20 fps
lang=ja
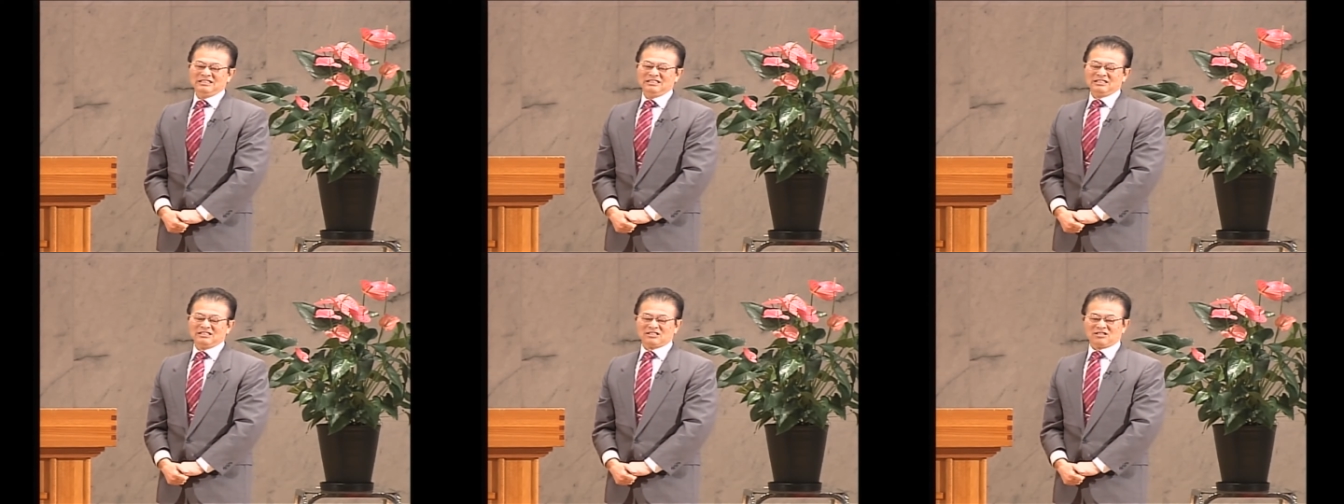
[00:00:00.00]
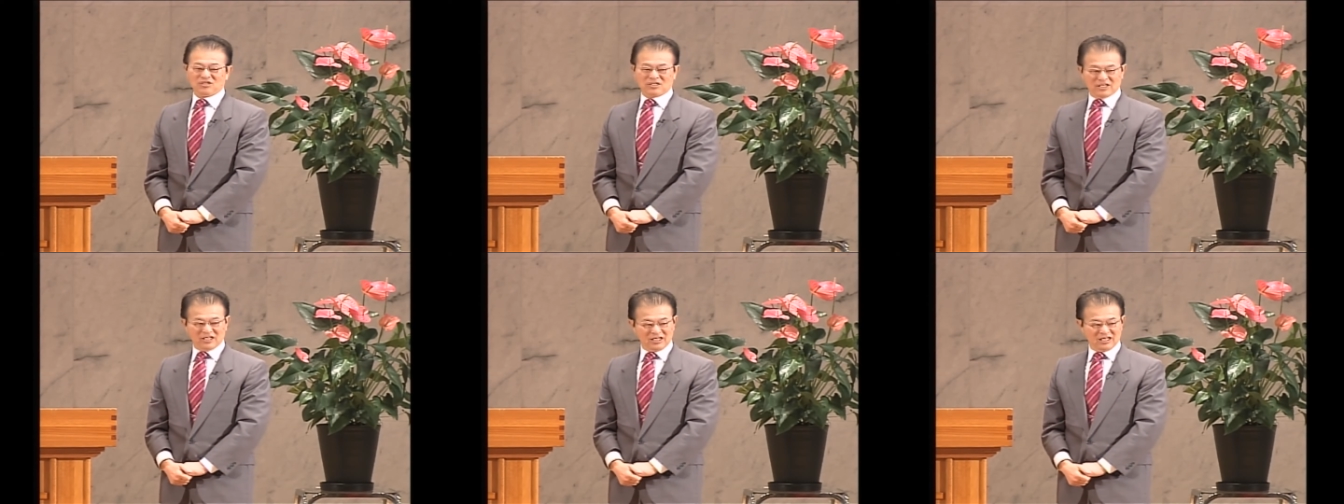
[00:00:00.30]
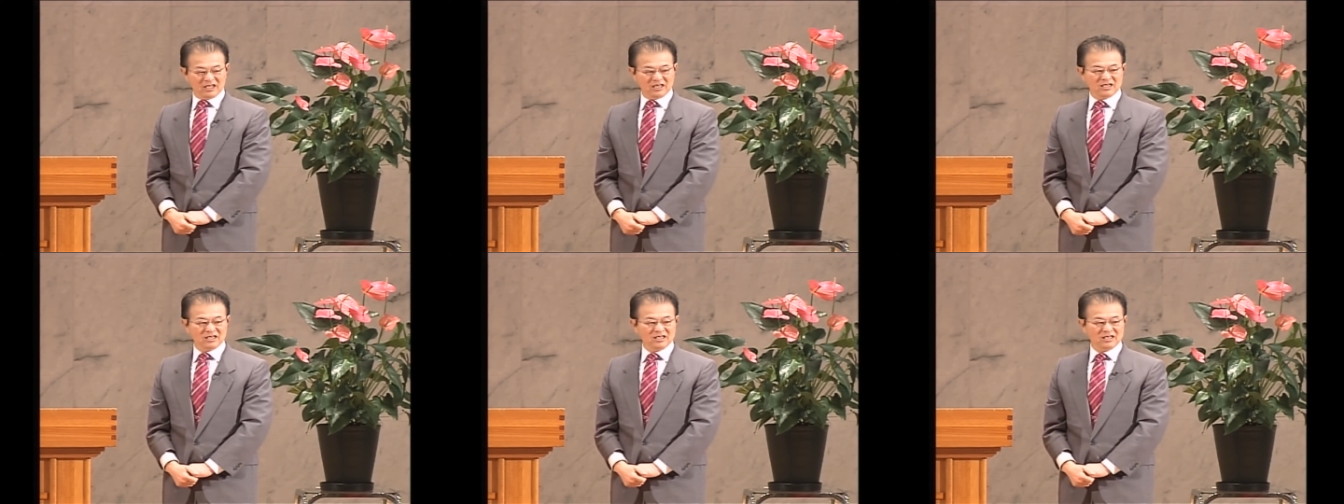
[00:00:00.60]
そして
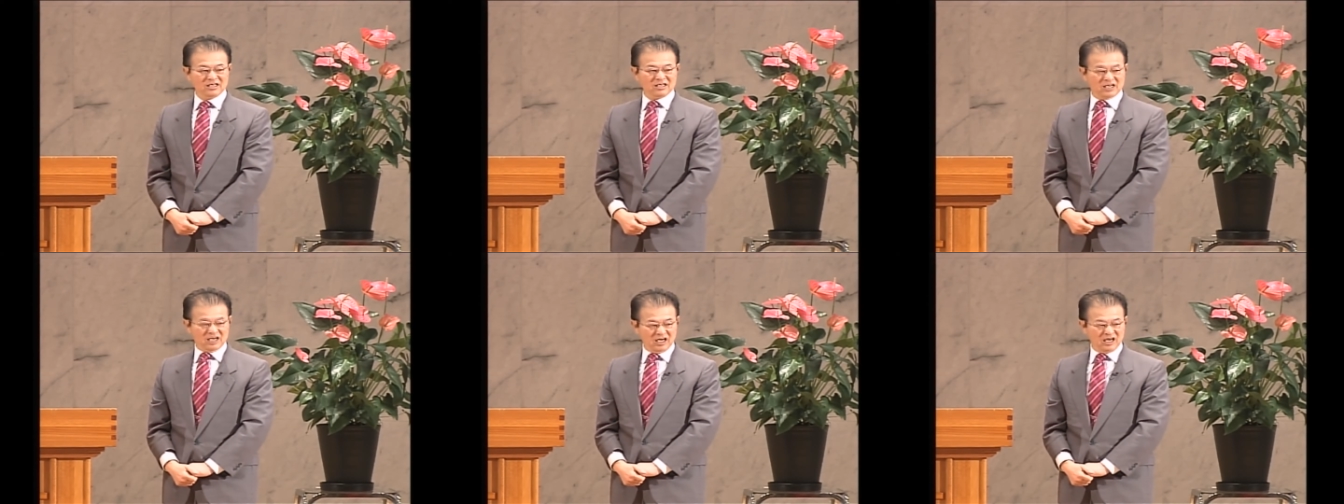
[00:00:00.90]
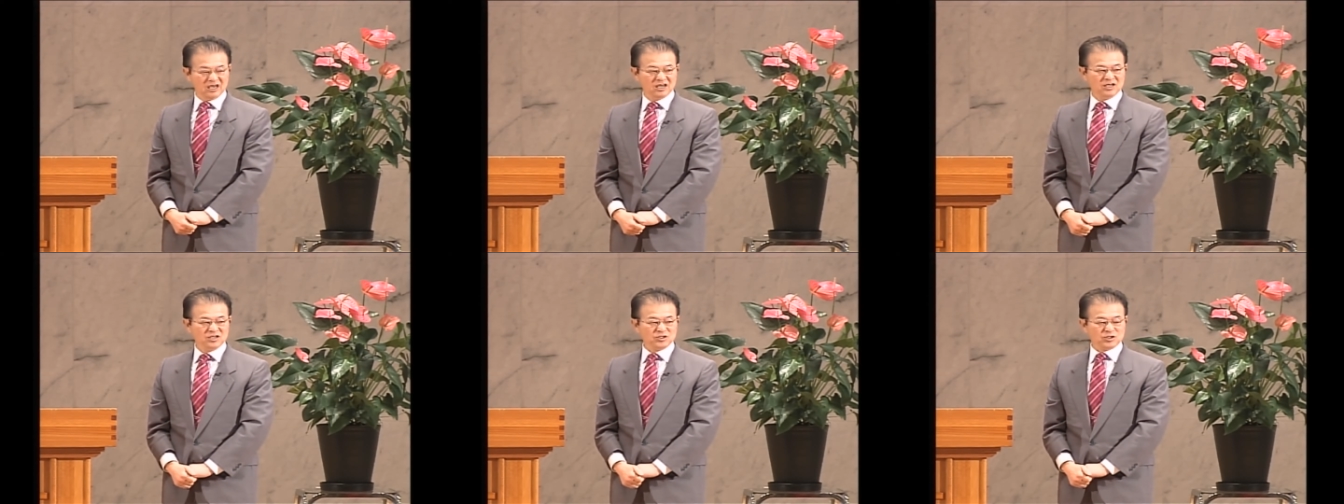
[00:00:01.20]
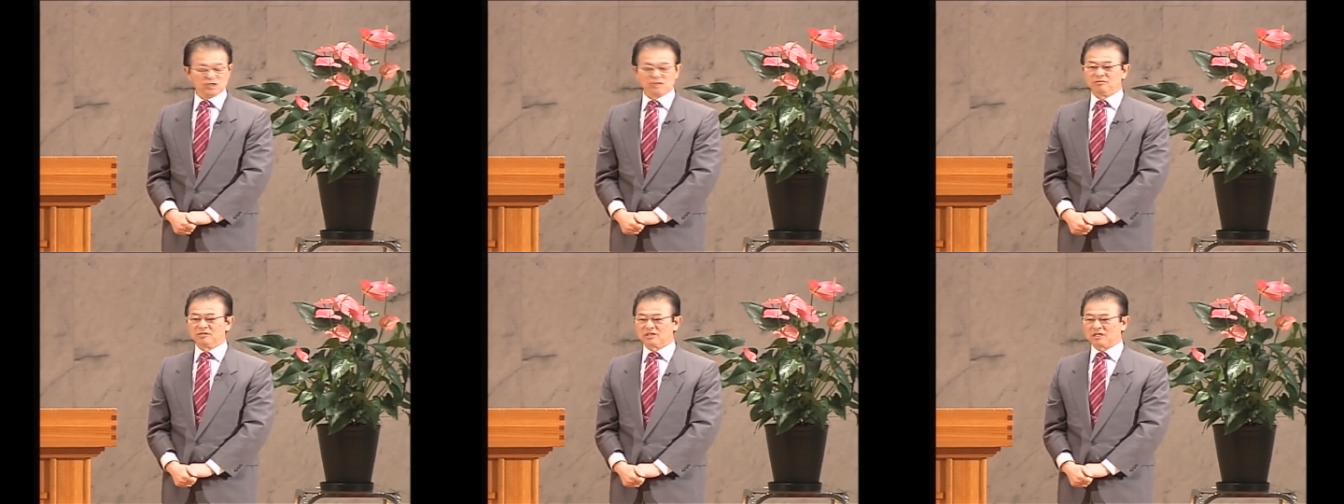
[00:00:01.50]
ね、いいか、
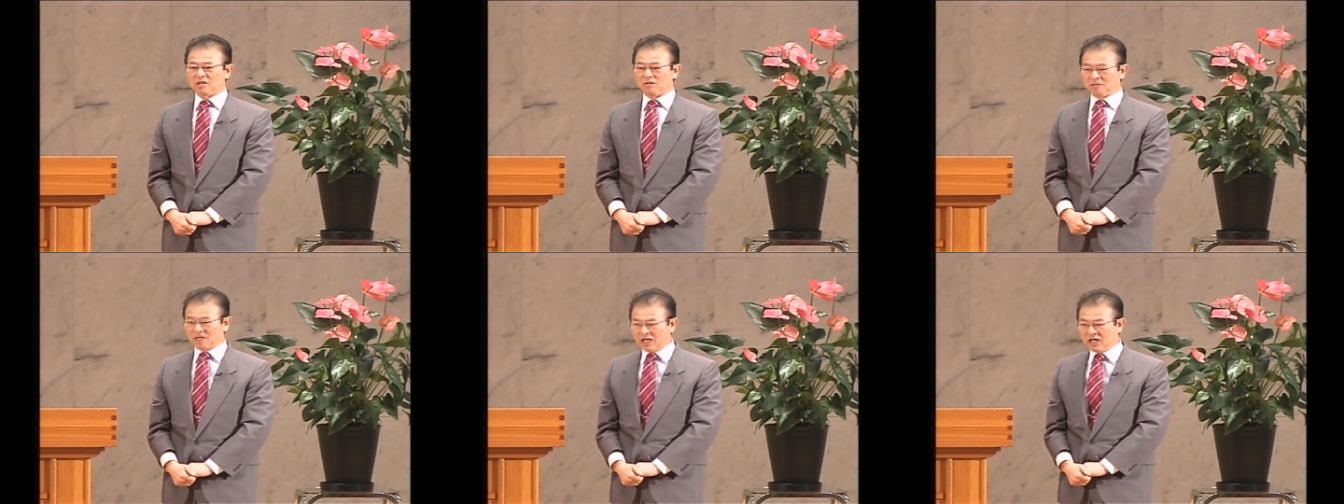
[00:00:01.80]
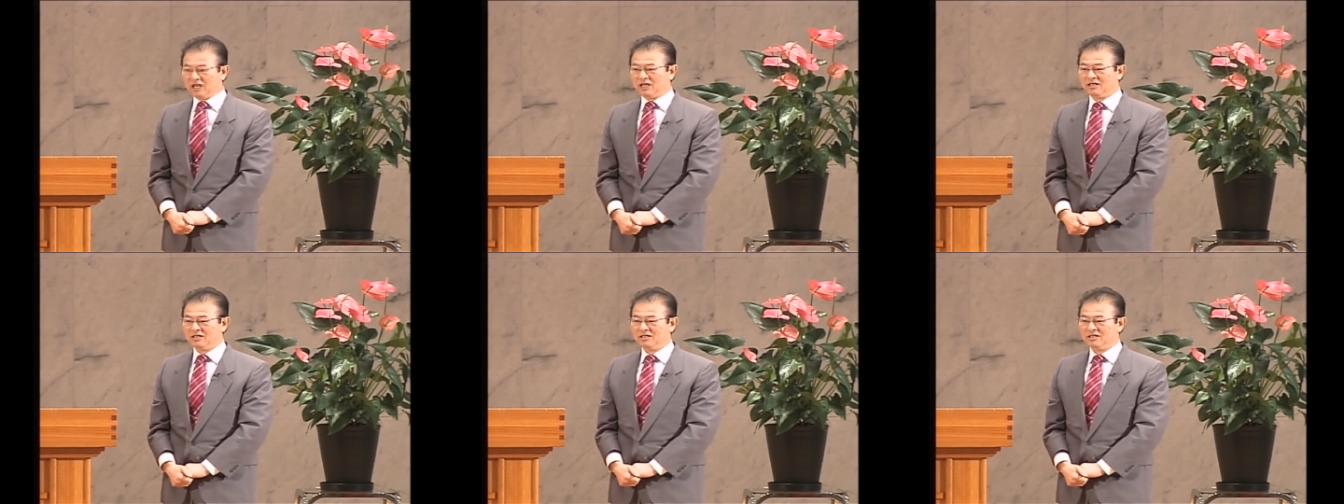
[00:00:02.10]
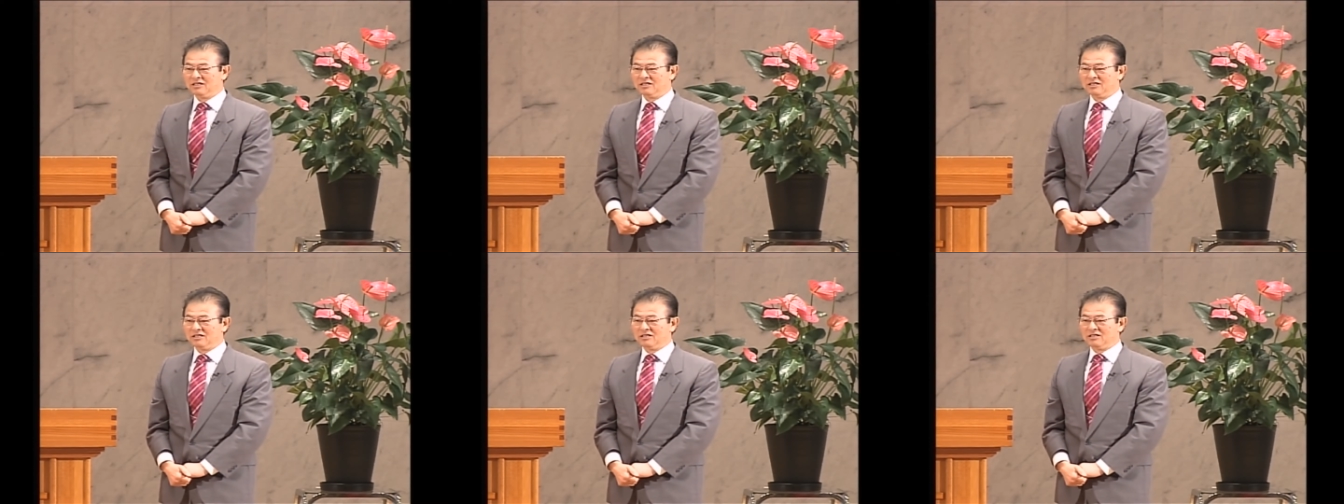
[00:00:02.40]
十分食べたか。
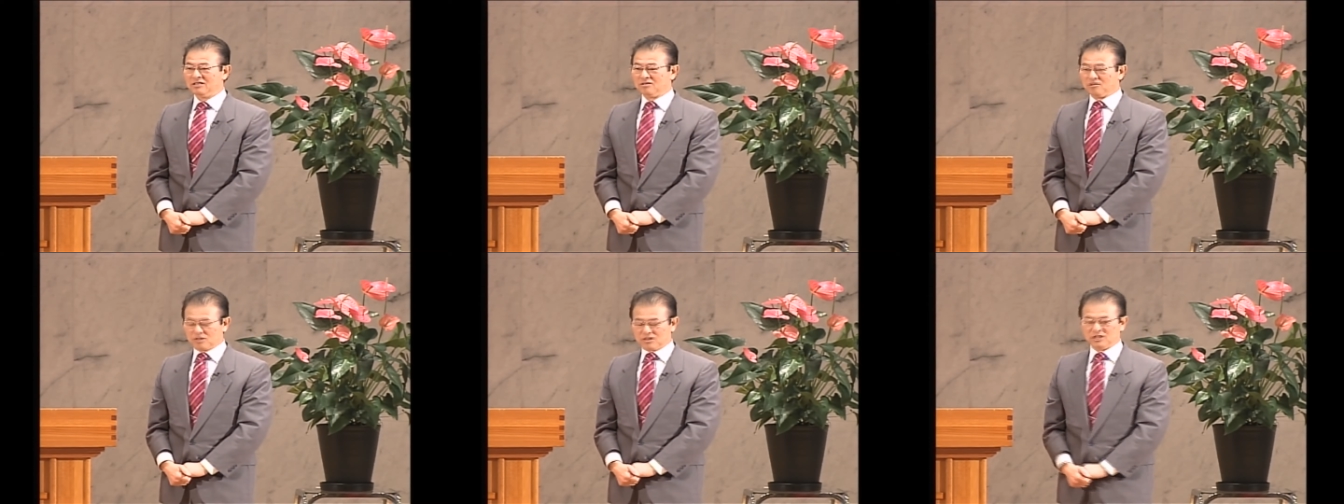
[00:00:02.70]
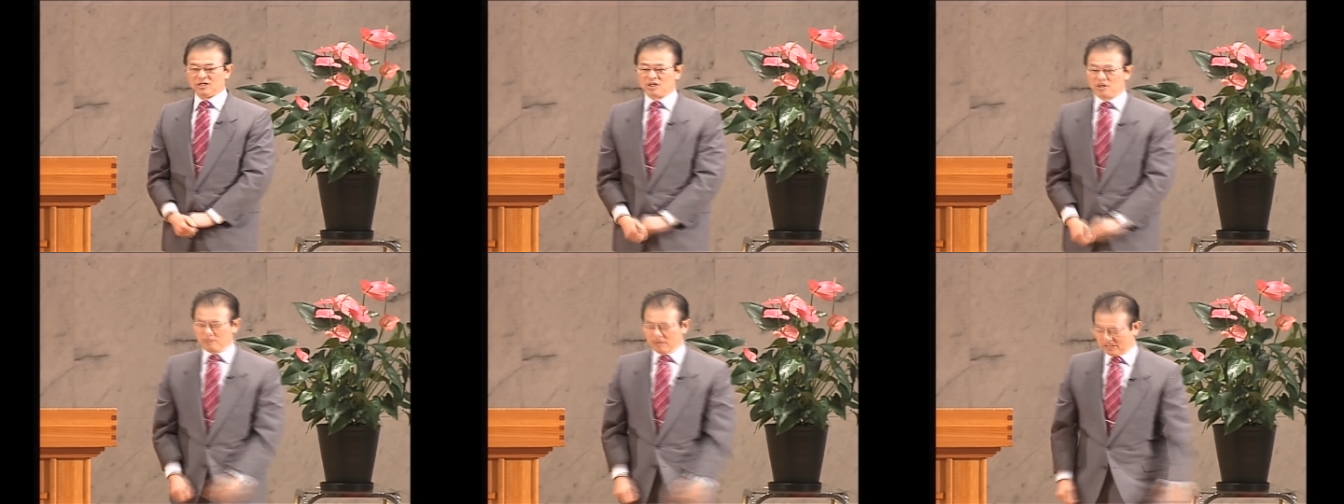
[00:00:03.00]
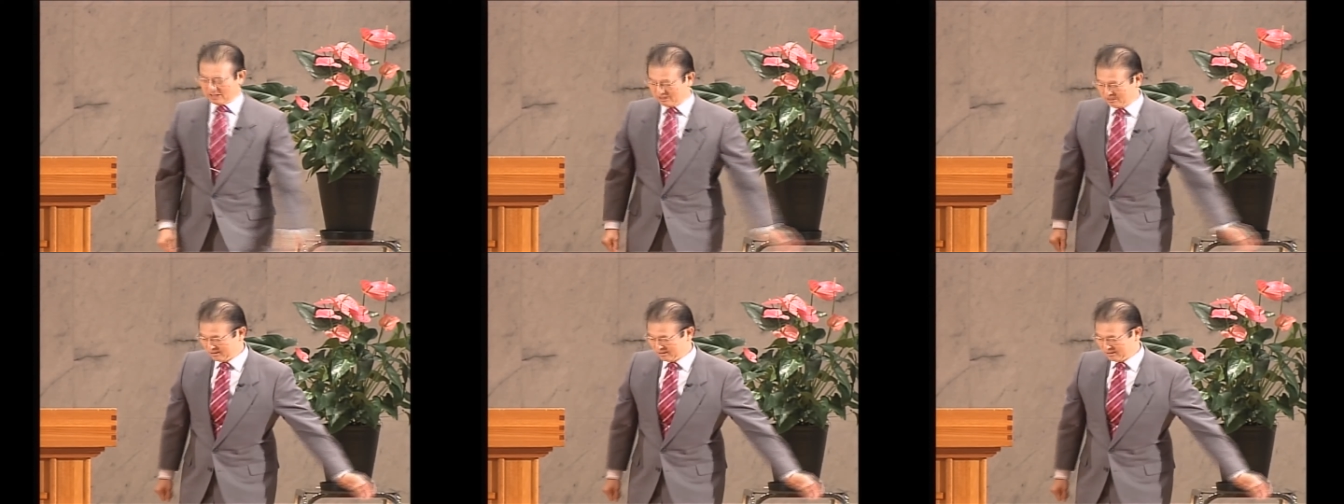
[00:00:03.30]
よし、行くべ。